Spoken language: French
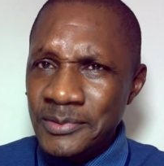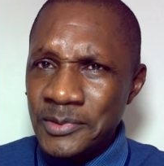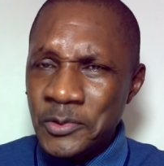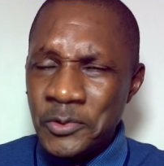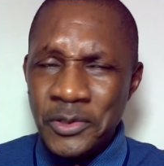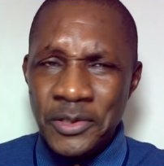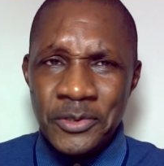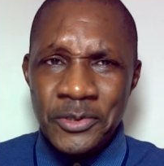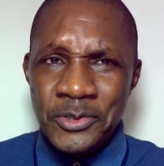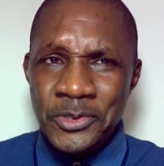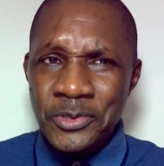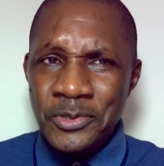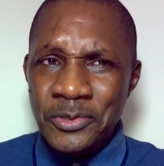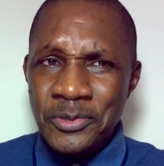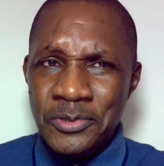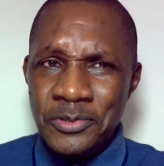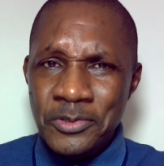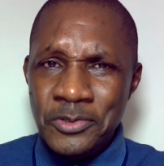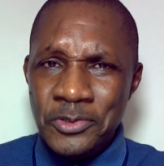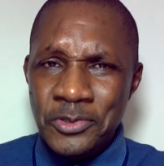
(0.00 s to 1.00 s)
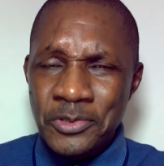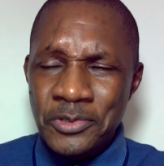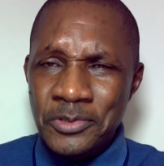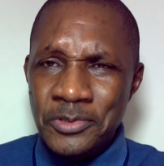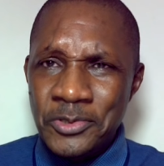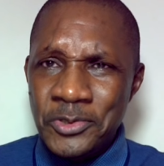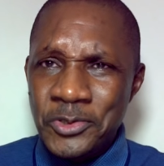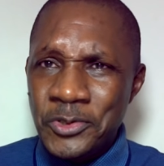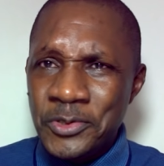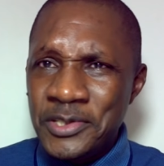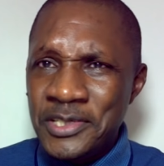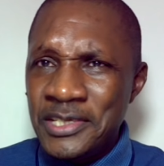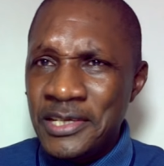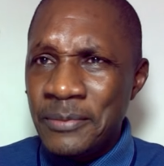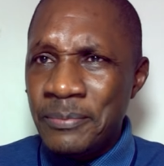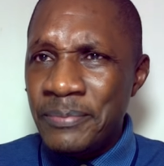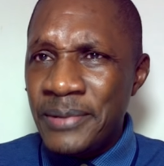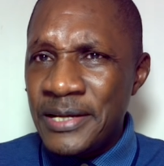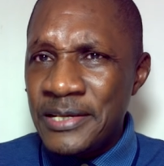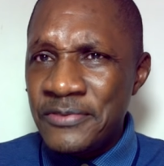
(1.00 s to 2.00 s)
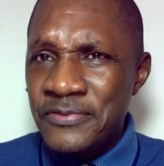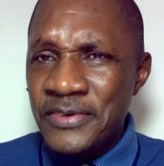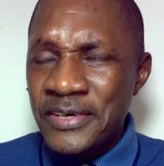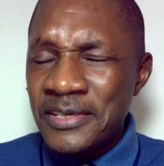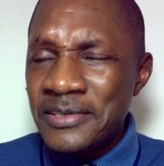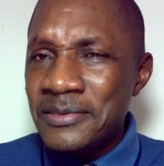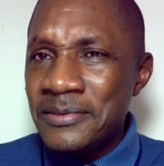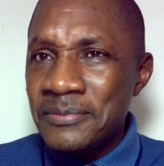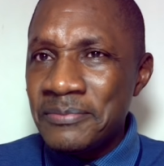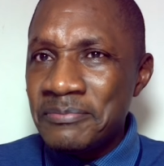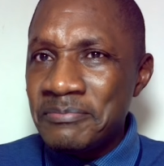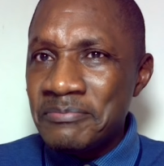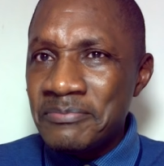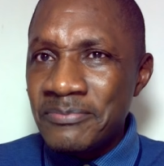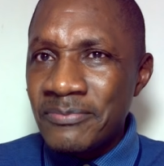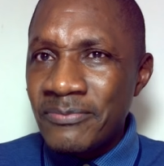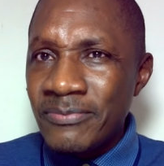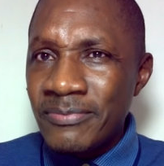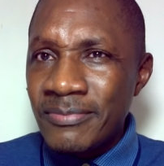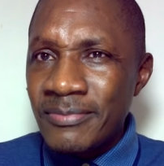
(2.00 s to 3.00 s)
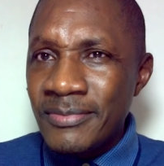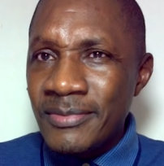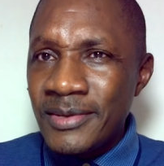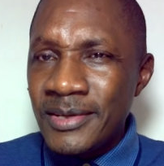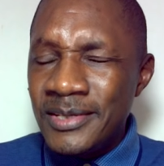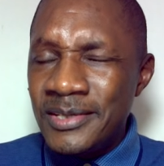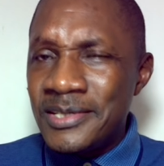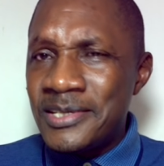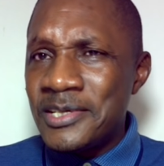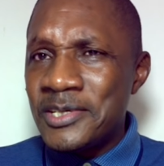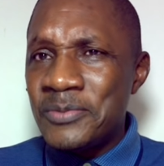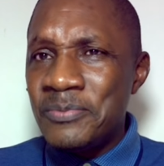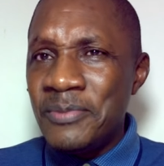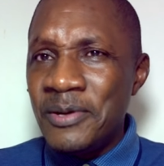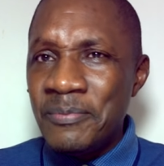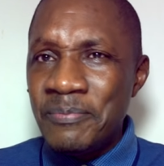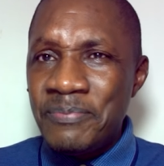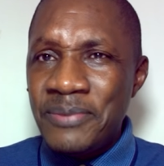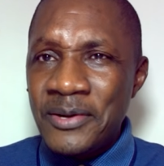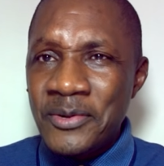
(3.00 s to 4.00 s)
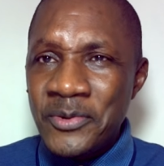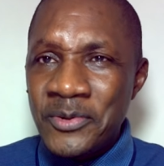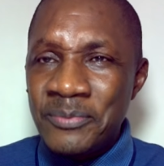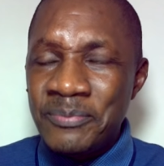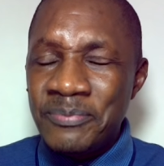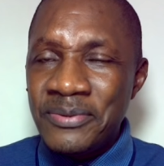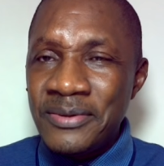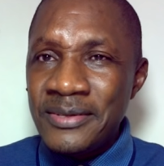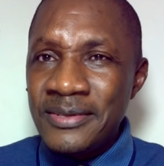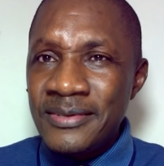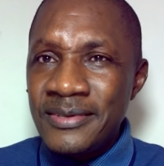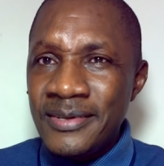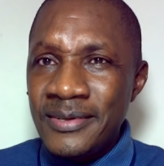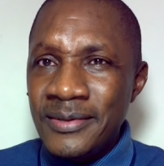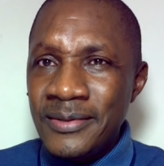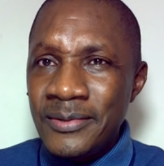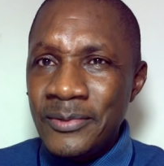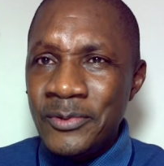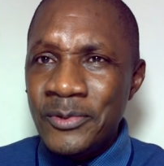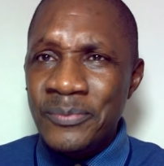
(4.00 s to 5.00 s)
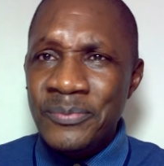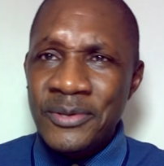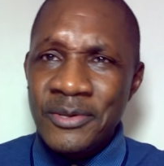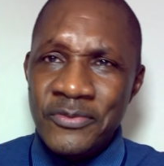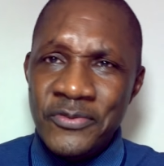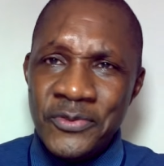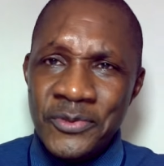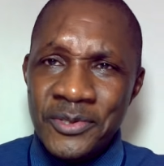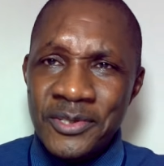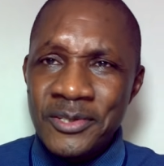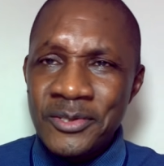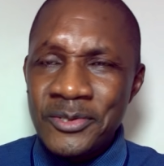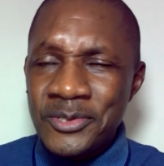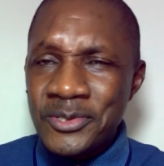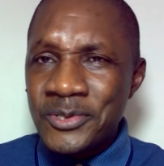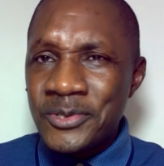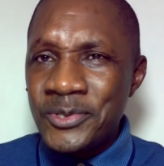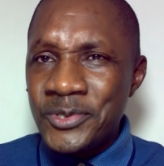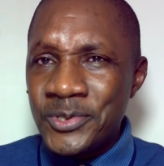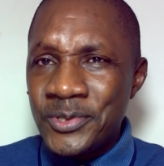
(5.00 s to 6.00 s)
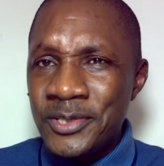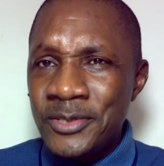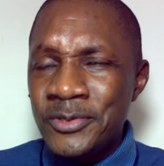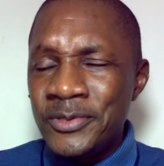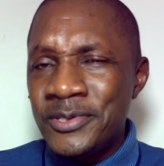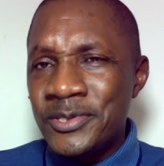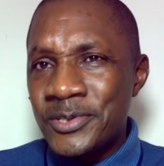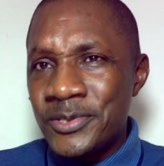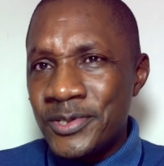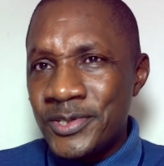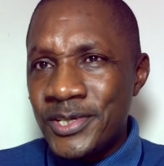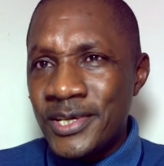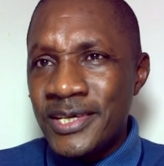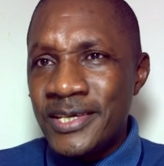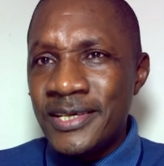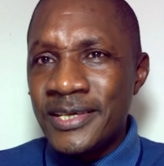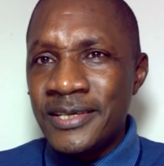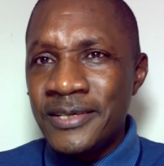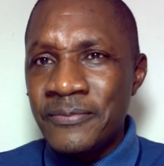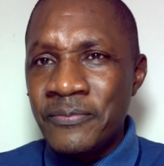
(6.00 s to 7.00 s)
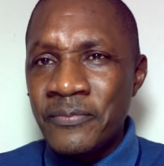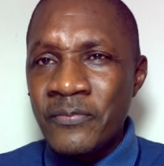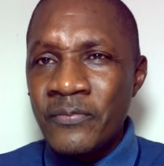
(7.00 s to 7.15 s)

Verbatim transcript: croient que je, dis des balivernes, ne cherchent même pas à comprendre le bien fondé de ce que je dis ou de ce que j'ai écrit.